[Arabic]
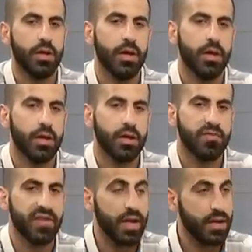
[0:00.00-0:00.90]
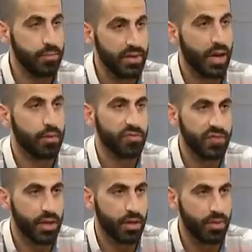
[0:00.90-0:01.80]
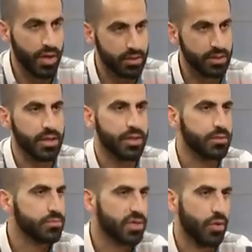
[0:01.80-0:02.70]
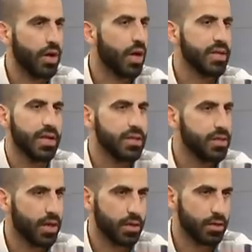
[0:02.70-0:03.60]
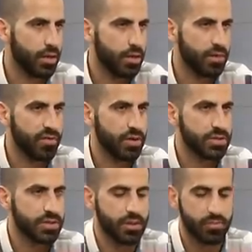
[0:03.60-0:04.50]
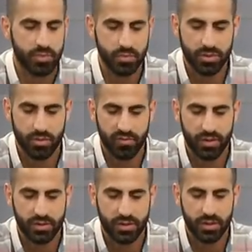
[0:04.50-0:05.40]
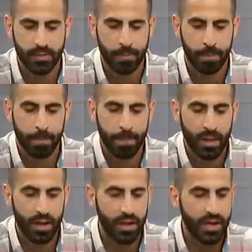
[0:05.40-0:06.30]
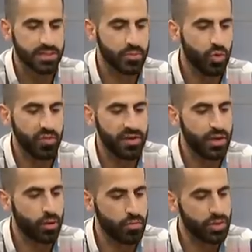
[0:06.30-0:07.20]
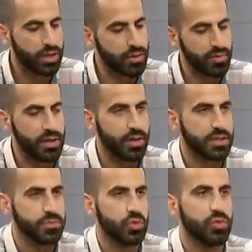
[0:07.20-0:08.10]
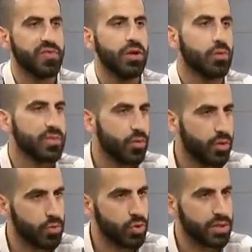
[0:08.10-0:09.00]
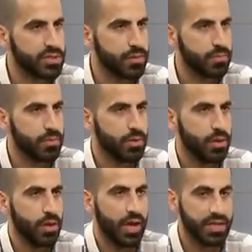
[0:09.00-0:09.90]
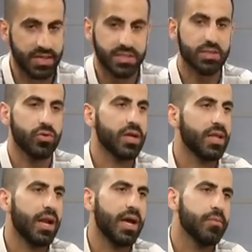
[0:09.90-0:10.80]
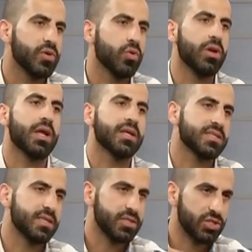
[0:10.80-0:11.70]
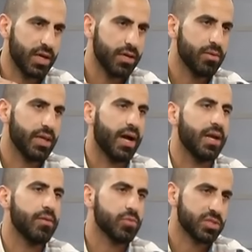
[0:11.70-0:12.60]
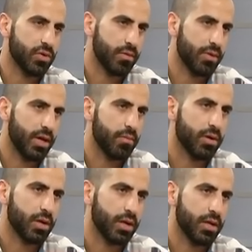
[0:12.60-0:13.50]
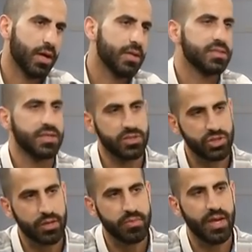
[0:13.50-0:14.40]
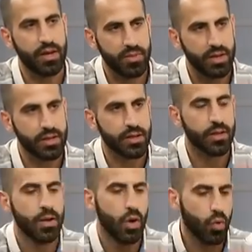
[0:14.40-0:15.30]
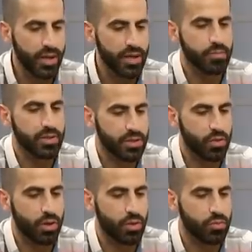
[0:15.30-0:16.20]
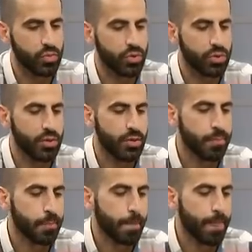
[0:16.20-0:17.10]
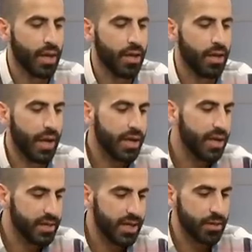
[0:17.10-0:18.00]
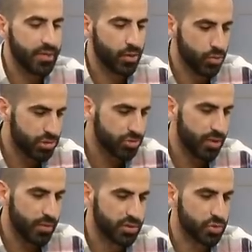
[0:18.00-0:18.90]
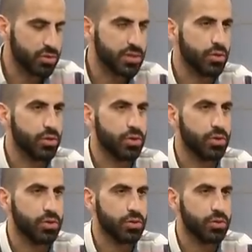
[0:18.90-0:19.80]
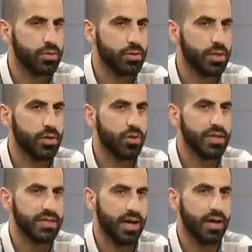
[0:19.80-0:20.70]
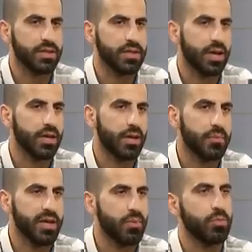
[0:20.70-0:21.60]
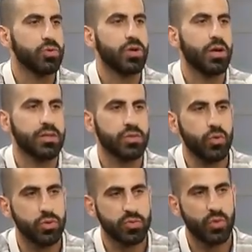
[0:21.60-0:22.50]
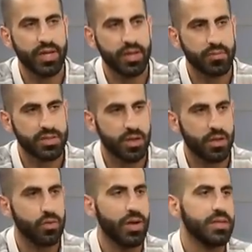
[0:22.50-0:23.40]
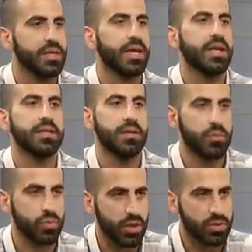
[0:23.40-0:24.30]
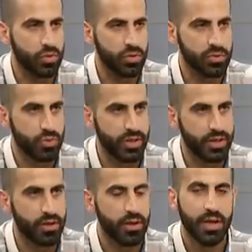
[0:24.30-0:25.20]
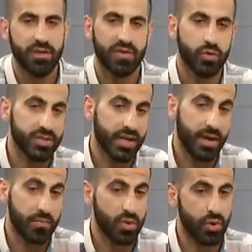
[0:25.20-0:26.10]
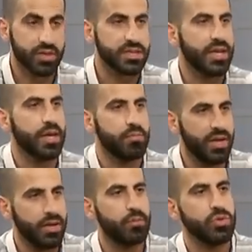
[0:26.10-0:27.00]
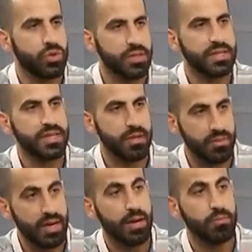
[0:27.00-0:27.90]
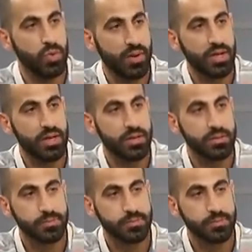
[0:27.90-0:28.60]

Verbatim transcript: آه، الفرق اللي بيلعبوا فيها بالانديه سواء اي نادي كان على فلسطين بمستوى فلسطين آه، لازم يكون في لهم مدربين لازم يكون في لهم دوري منتظم على اساس انه هذا اللاعب يقول انا السنه الجاي بدي اعلي مستواي بهاي المرحله هاي السنه الجاي بدي اعمل هيك وهيك بتتطور الامور آه، انا ايامي كنت شوي محظوظ انه انه الاتحاد كان عم بيعمل بطولات كل اسبوعين مثلا والانديه كانت تعمل بطولات كل اسبوعين فكنت انا من وانا صغير عم نلعب بطولات كثير بنلعب مباريات